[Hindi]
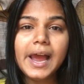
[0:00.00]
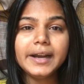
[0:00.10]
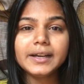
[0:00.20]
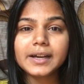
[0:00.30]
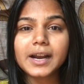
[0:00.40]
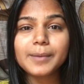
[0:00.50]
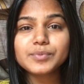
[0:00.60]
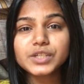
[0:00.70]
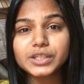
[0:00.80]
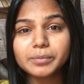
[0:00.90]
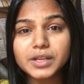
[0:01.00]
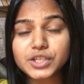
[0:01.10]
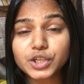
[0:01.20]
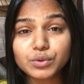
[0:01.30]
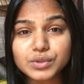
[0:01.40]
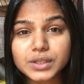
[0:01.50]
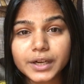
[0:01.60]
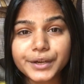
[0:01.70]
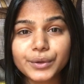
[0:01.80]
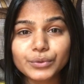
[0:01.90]
एंड अगर आप शीट मास्क यूज़
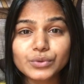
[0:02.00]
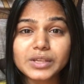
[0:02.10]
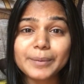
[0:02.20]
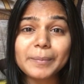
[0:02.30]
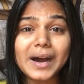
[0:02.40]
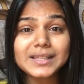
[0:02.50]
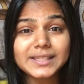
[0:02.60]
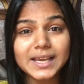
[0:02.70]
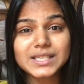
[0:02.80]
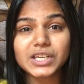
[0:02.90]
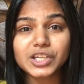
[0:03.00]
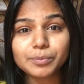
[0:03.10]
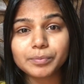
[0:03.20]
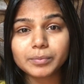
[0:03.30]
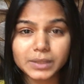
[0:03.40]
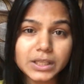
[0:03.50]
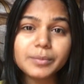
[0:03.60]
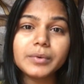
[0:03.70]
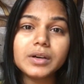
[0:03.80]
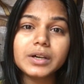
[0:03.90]
कर रहे हो तो उसके बाद क्या स्किन मतलब